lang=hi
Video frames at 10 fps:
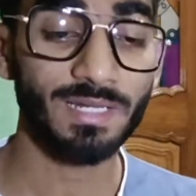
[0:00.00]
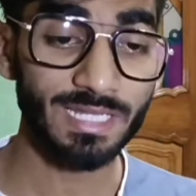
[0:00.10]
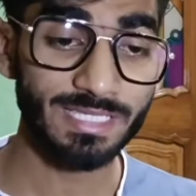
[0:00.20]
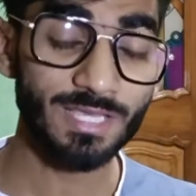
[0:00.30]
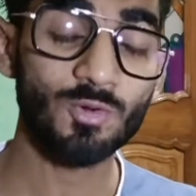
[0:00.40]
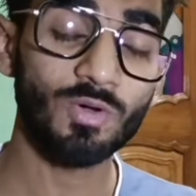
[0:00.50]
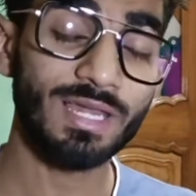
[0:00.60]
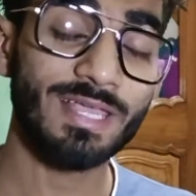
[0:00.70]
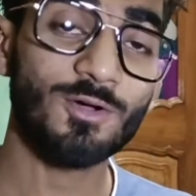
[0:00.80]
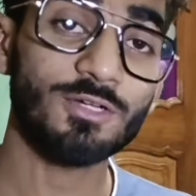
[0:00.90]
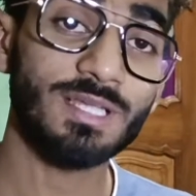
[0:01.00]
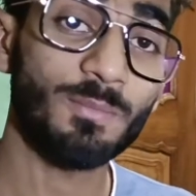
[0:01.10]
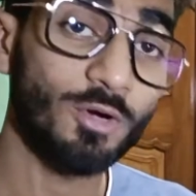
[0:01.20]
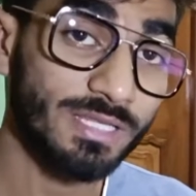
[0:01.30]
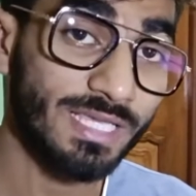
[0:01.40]
मतलब ये गूगल ने एक और
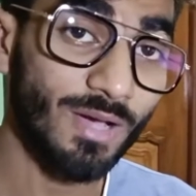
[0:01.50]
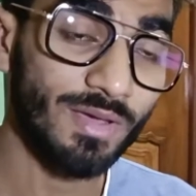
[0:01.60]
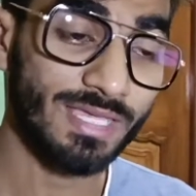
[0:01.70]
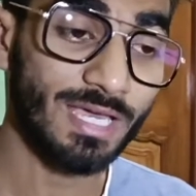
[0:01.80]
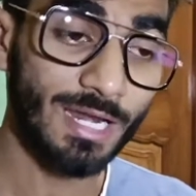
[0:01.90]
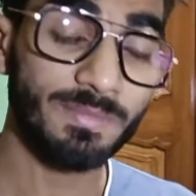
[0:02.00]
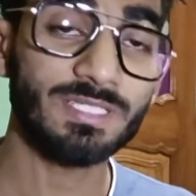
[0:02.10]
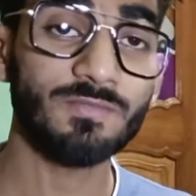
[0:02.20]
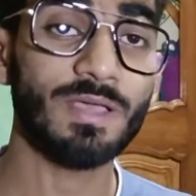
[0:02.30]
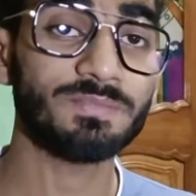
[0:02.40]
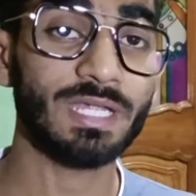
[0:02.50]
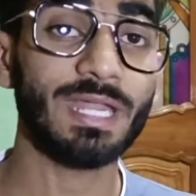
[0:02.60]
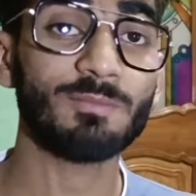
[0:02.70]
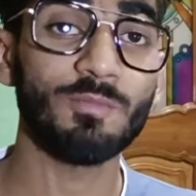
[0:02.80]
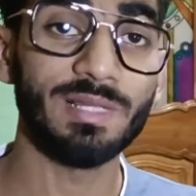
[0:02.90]
सपोर्ट दिया हुआ है कि अगर आप किसी
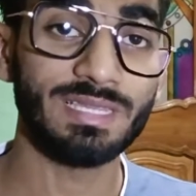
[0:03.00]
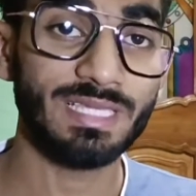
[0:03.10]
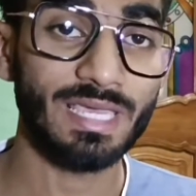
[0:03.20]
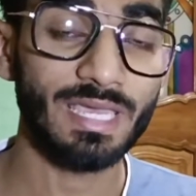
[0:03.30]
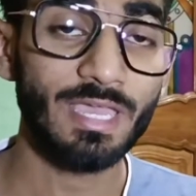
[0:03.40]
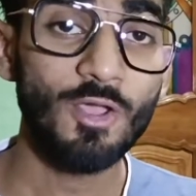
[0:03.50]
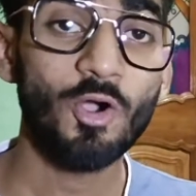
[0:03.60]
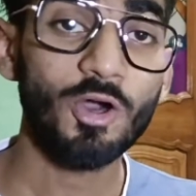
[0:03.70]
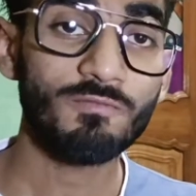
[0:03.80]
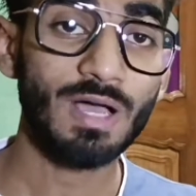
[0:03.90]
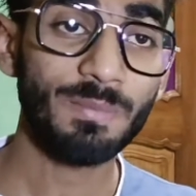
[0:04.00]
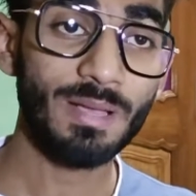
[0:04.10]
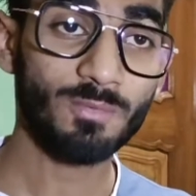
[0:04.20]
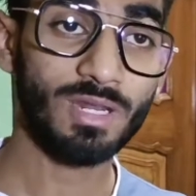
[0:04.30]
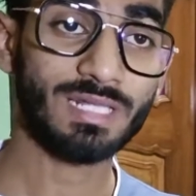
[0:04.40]
वेबसाइट आपको मिलती है और वहाँ पे
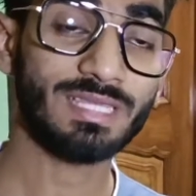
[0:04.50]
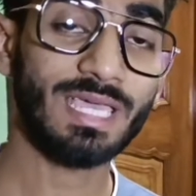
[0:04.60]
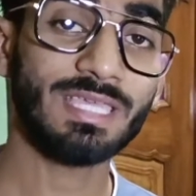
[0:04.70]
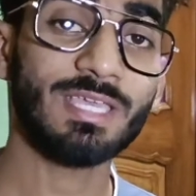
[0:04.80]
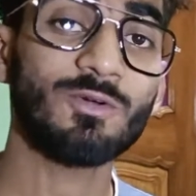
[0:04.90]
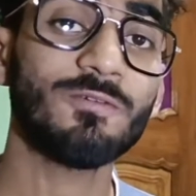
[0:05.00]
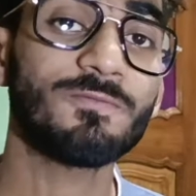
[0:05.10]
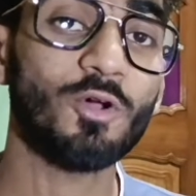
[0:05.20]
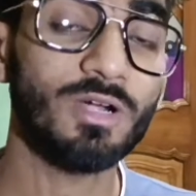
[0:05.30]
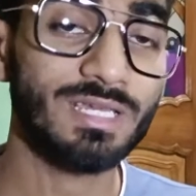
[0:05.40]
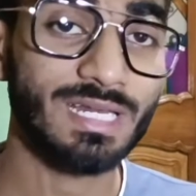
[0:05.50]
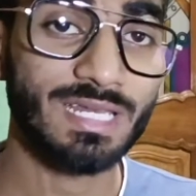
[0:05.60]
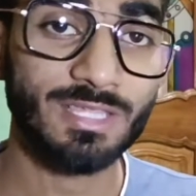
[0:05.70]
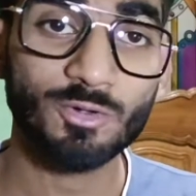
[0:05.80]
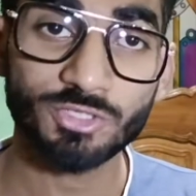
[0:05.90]
आपको लगता है कि कोई फ्रॉड
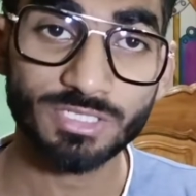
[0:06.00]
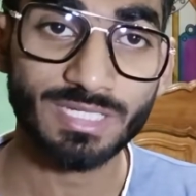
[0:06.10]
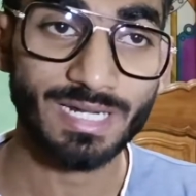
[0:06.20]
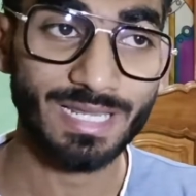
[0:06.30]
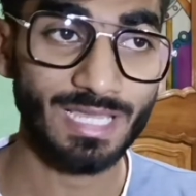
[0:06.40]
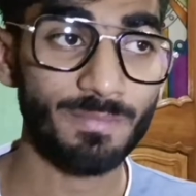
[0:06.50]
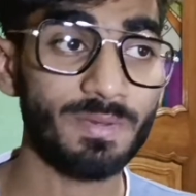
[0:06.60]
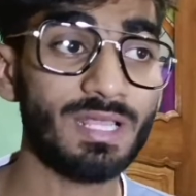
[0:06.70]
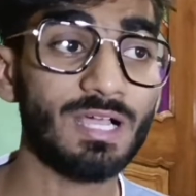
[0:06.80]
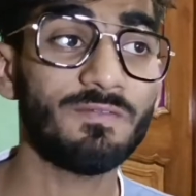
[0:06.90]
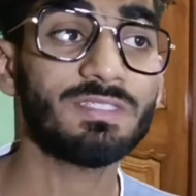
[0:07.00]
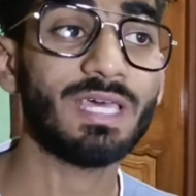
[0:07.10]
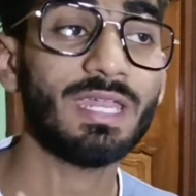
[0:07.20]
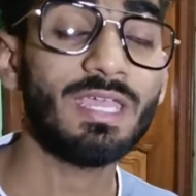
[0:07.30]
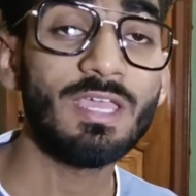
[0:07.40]
करने की कोशिश कर रहे हैं आपने काफ़ी
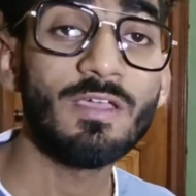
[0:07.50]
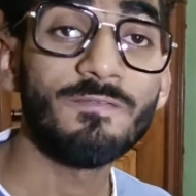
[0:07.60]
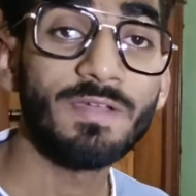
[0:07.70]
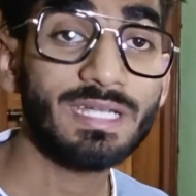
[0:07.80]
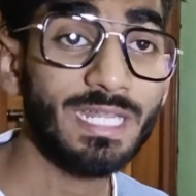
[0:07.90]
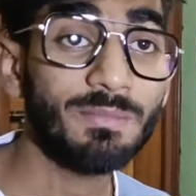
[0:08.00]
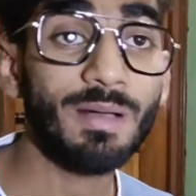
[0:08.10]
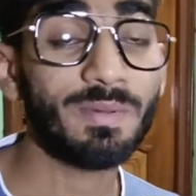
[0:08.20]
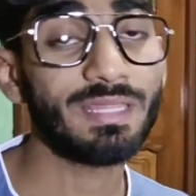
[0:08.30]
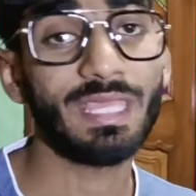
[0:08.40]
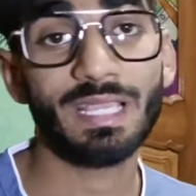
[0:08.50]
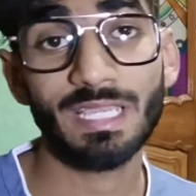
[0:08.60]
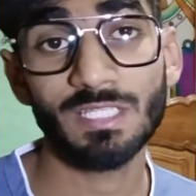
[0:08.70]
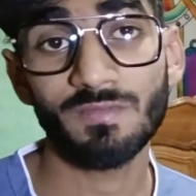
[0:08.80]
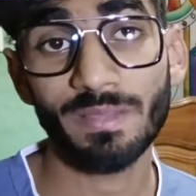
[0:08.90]
सारे विक्टिम आपने देखा
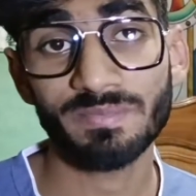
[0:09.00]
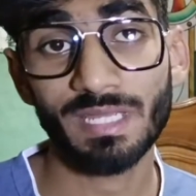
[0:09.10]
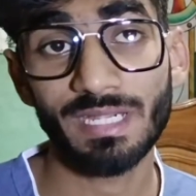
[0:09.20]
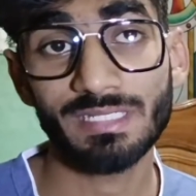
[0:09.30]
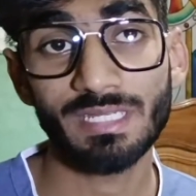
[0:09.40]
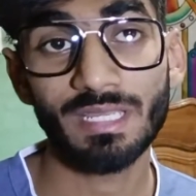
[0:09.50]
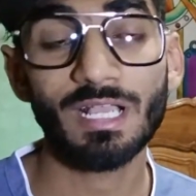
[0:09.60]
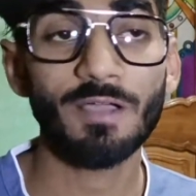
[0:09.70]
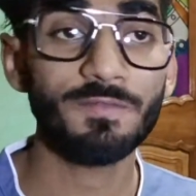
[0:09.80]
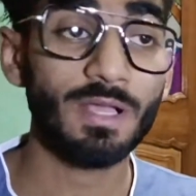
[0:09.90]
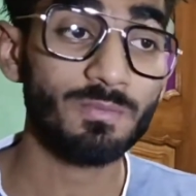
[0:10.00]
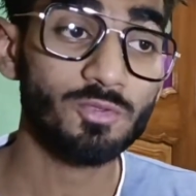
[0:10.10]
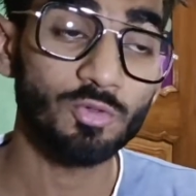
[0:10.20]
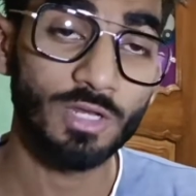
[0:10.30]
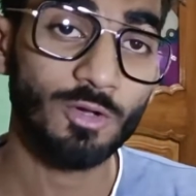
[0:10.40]
है इस वेबसाइट से काफ़ी आपको
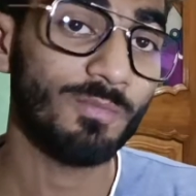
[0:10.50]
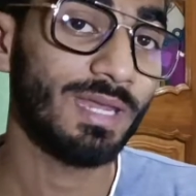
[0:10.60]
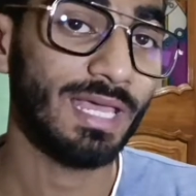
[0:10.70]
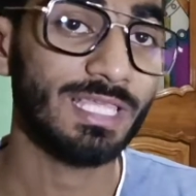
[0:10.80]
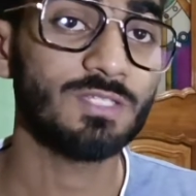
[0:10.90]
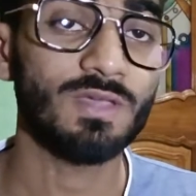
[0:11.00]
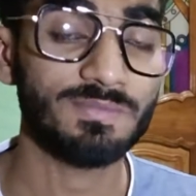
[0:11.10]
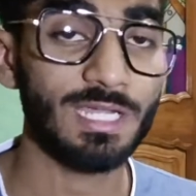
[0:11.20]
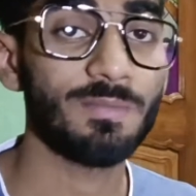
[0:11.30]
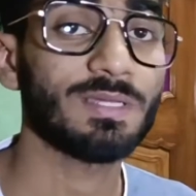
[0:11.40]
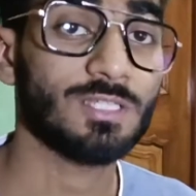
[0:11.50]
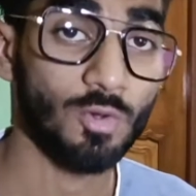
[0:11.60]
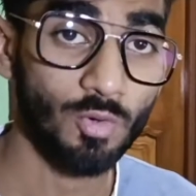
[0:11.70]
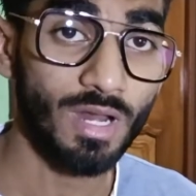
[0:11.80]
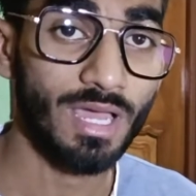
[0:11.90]
सुनने को मिला है कि इस वेबसाइट पर ऐसा
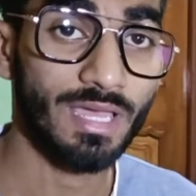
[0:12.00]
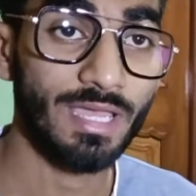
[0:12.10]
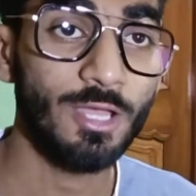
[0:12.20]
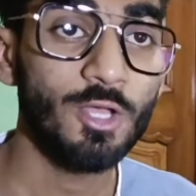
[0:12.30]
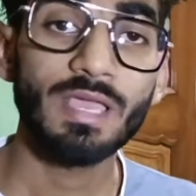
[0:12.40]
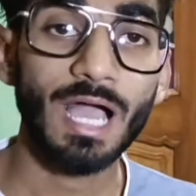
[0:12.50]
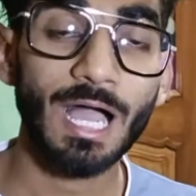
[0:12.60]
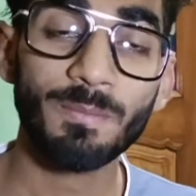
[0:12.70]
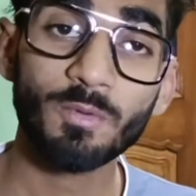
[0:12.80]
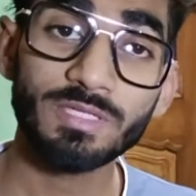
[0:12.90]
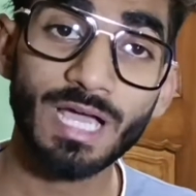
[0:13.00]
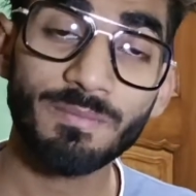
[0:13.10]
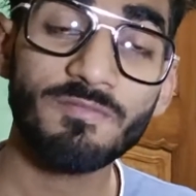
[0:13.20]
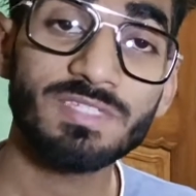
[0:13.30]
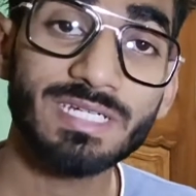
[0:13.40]
हो रहा है आपको
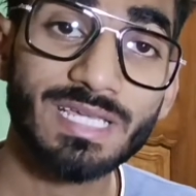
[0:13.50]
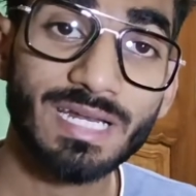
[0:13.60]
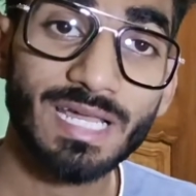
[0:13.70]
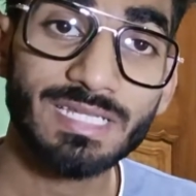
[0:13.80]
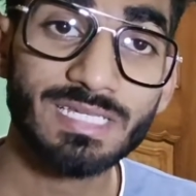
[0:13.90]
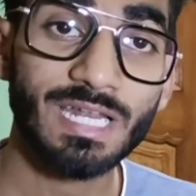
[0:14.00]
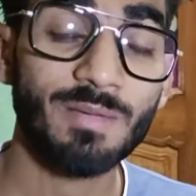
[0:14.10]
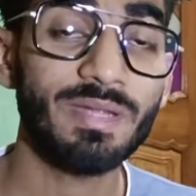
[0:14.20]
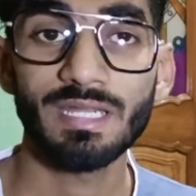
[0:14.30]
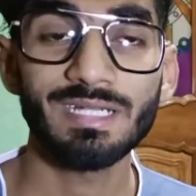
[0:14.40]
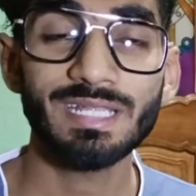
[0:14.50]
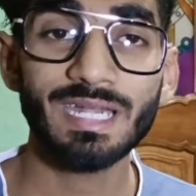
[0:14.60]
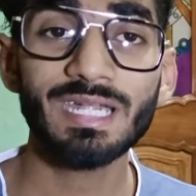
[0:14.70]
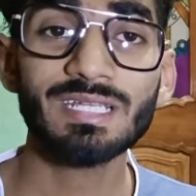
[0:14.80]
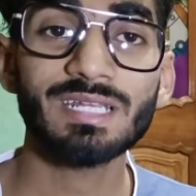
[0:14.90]
यहाँ पे विजिट करना है इसका नाम है
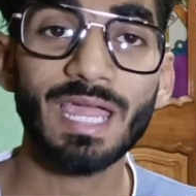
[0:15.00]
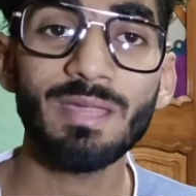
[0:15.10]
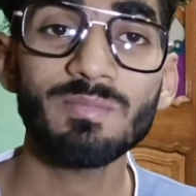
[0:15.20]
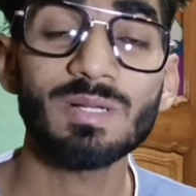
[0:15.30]
इंटरनेट क्राइम